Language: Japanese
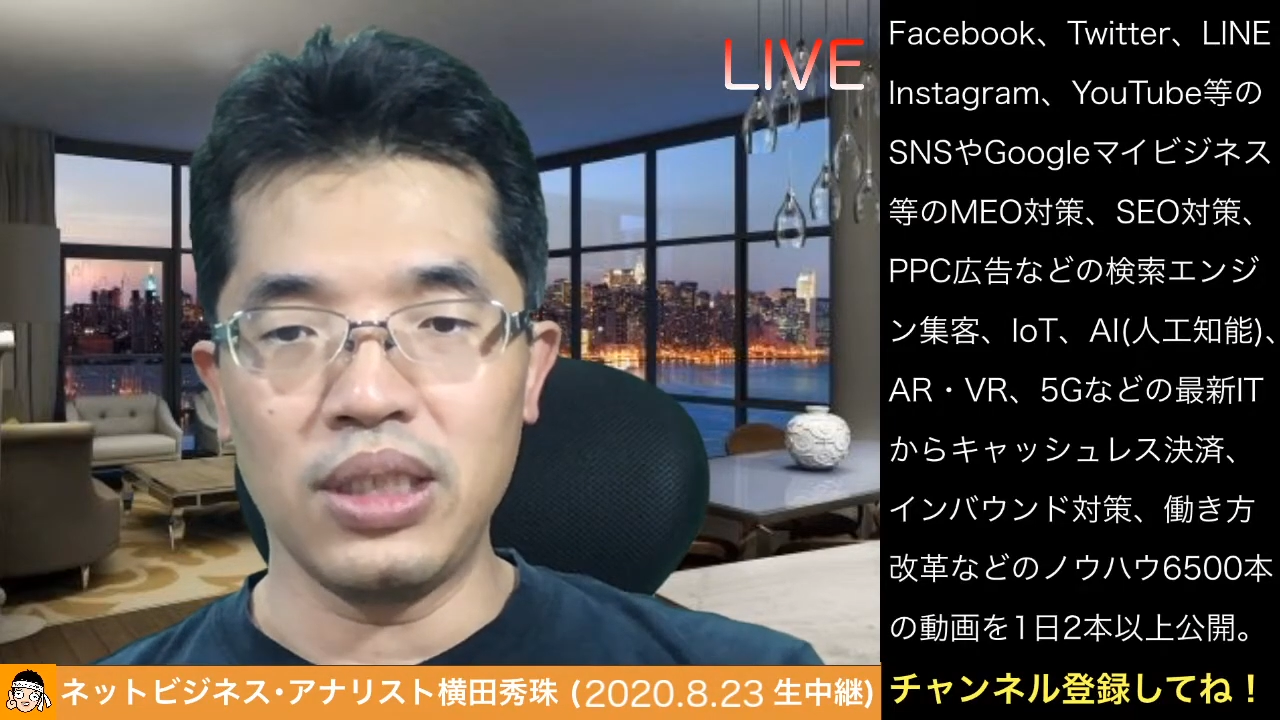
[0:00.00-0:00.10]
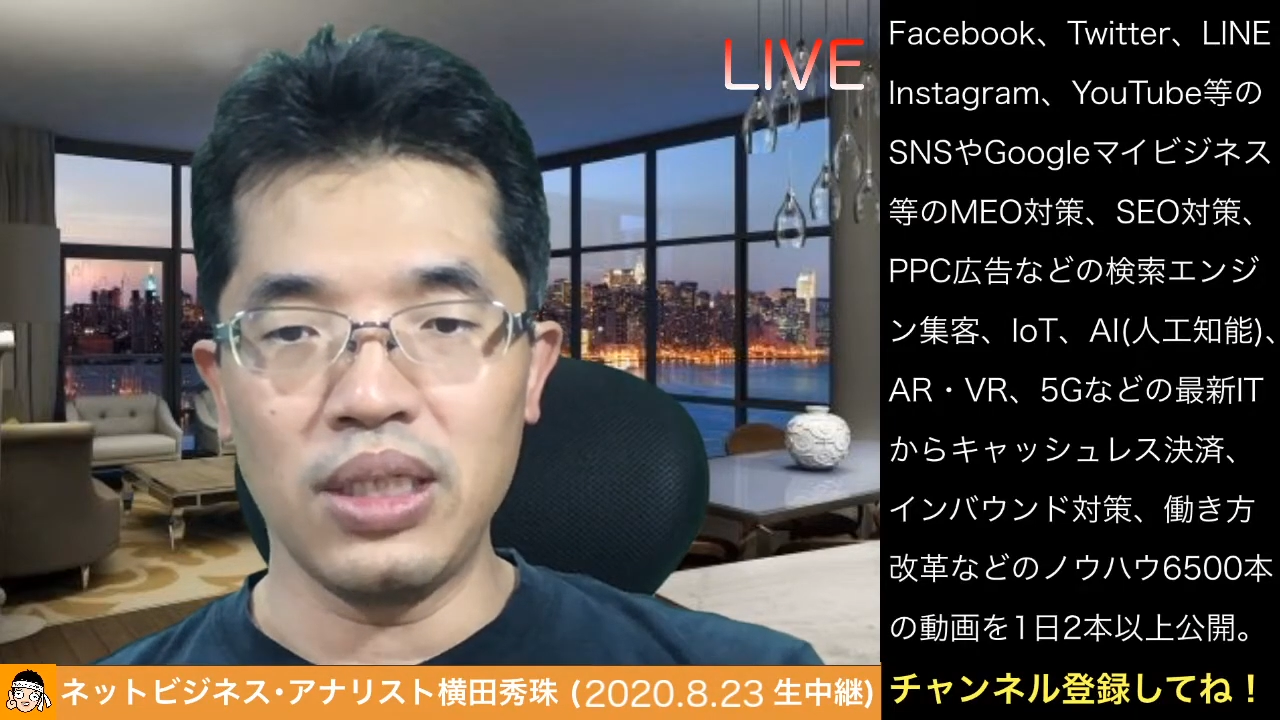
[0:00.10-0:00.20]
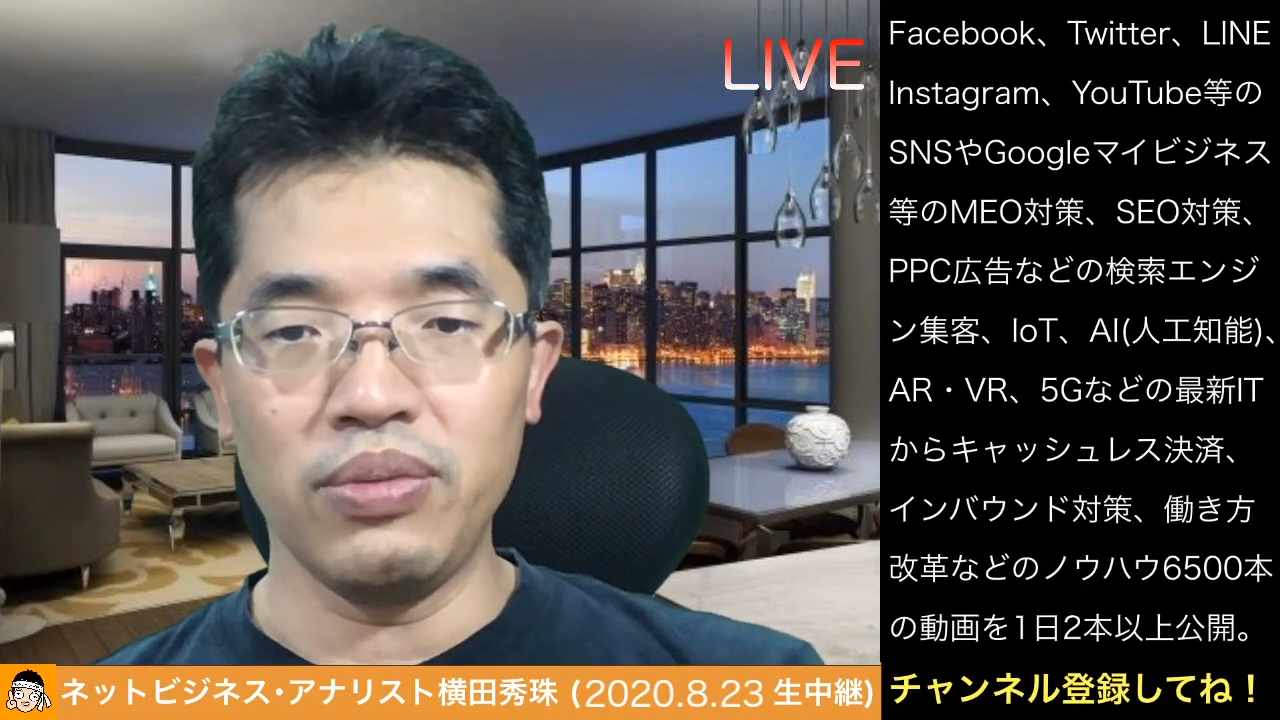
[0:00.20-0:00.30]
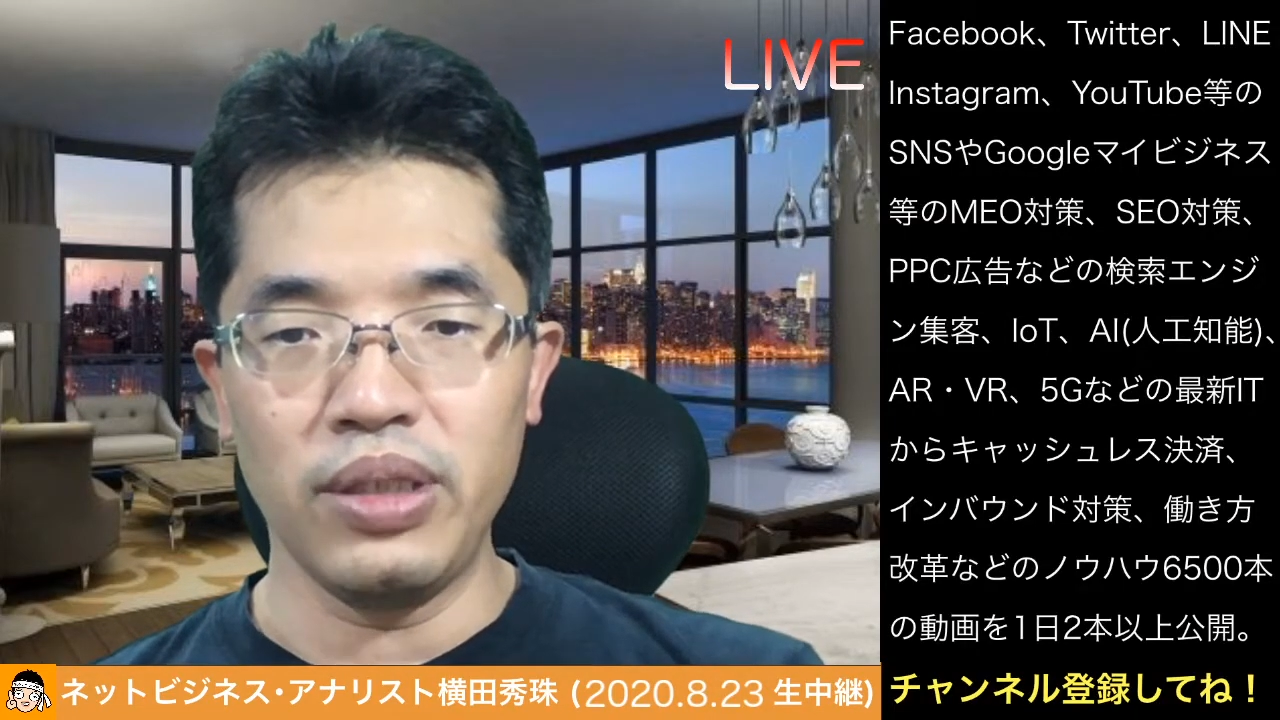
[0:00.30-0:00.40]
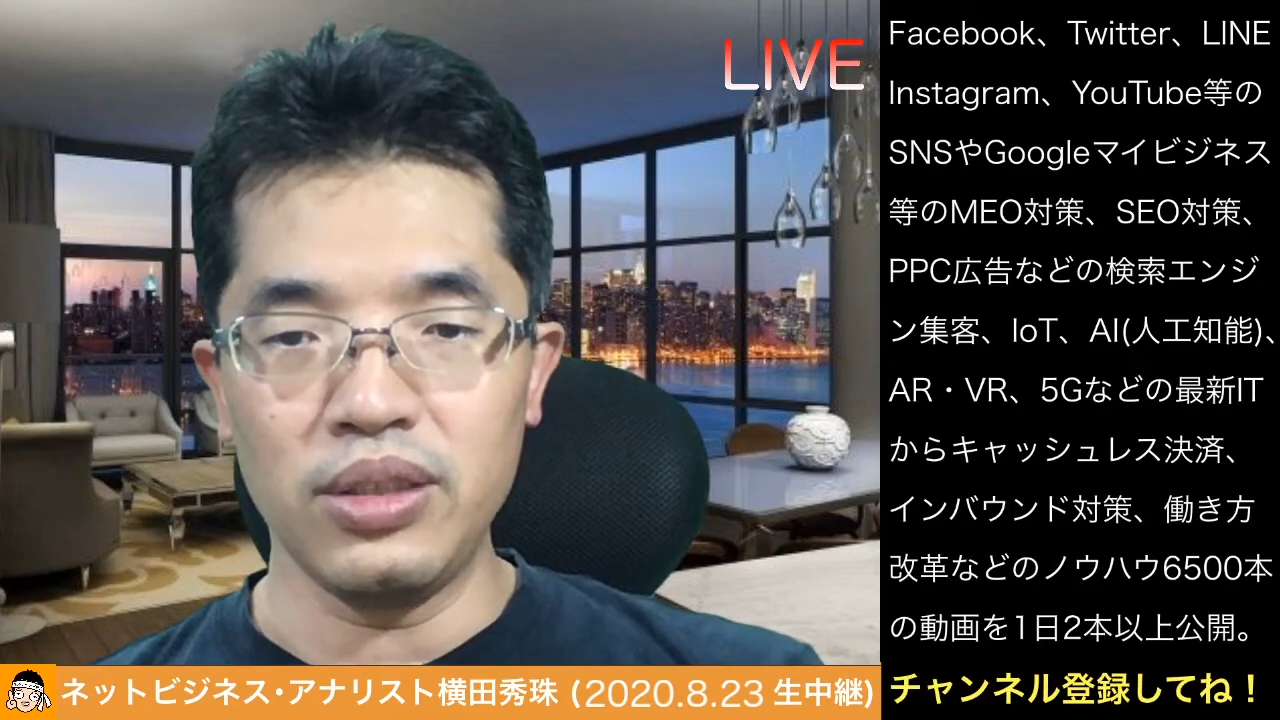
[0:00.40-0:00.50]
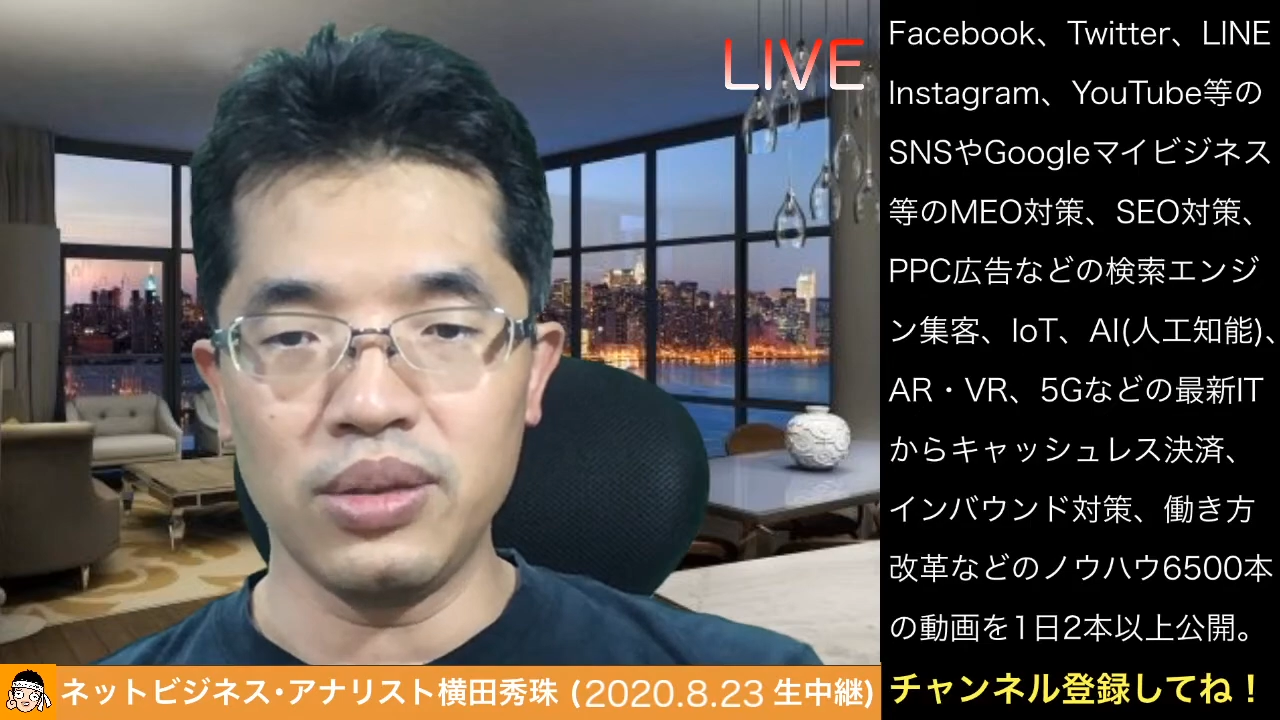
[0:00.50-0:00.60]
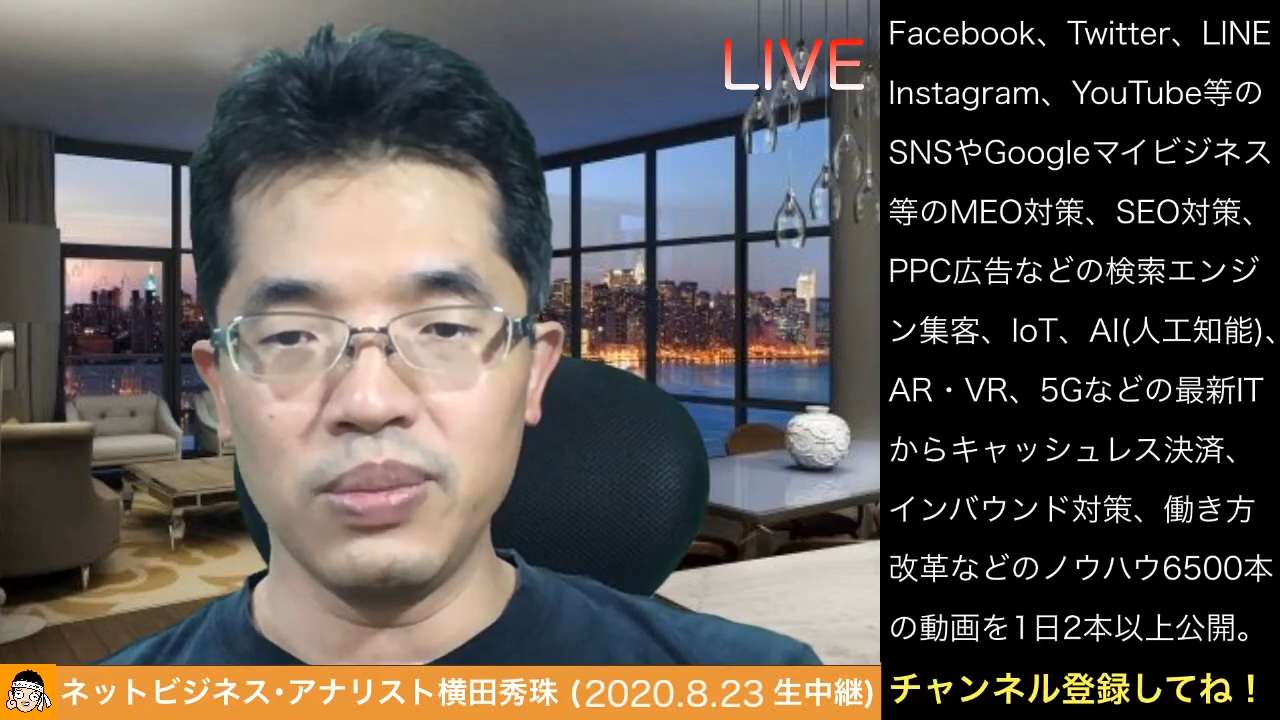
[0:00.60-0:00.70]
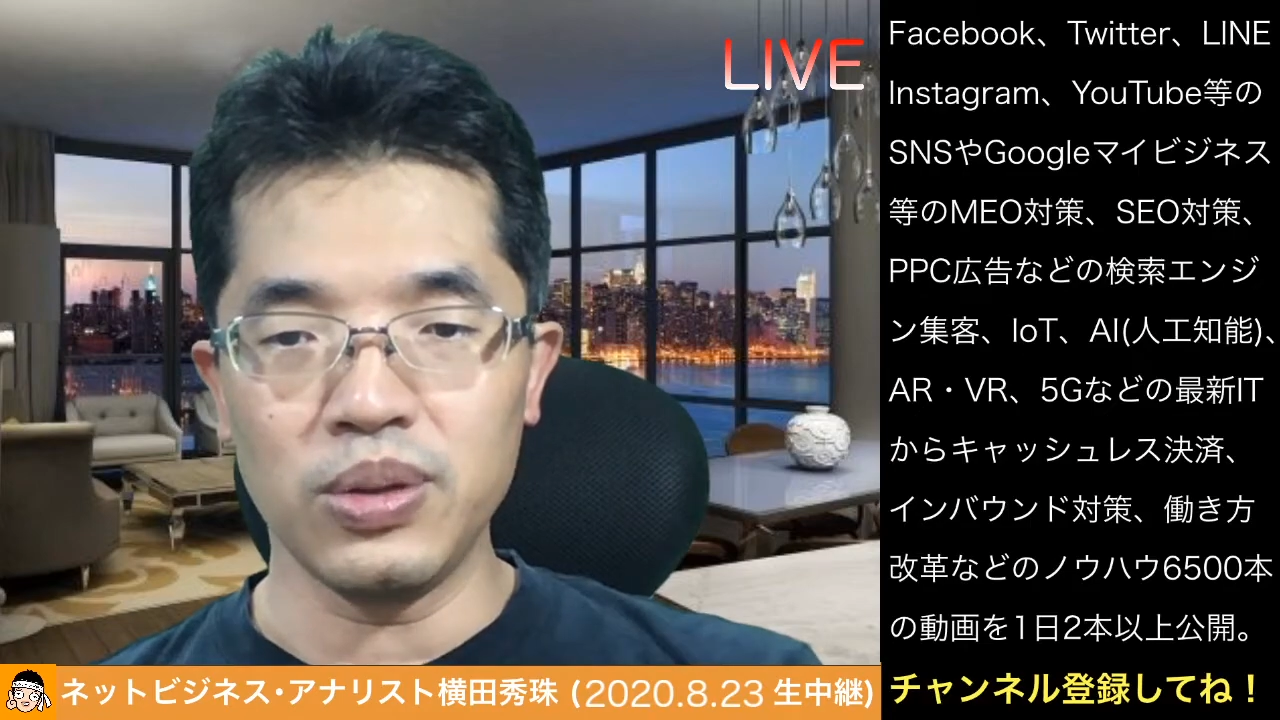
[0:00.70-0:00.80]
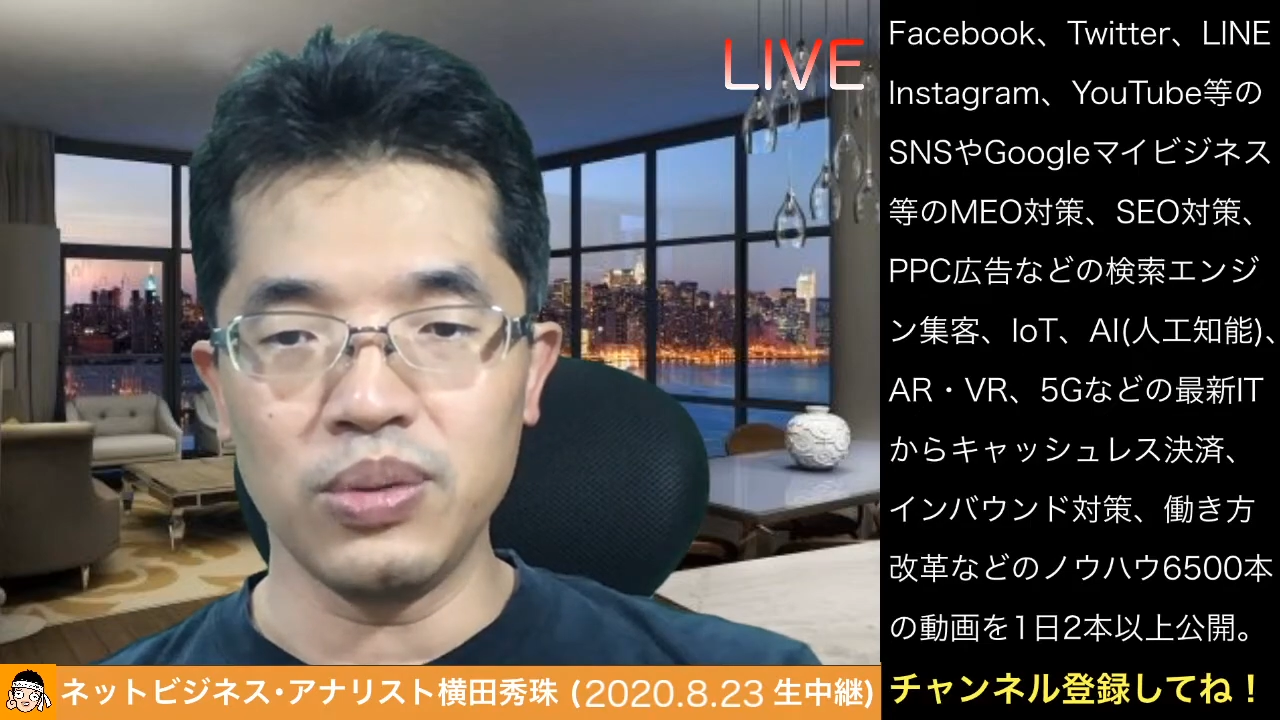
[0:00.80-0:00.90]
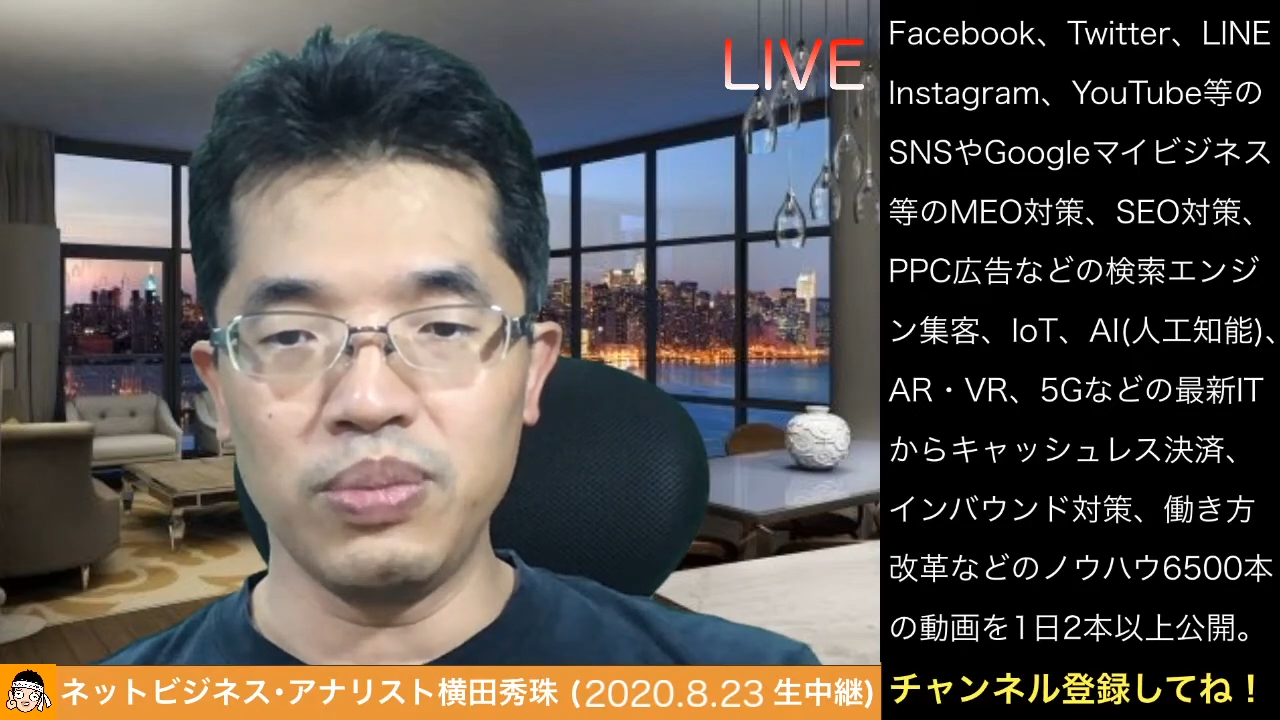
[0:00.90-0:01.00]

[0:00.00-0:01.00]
た Facebook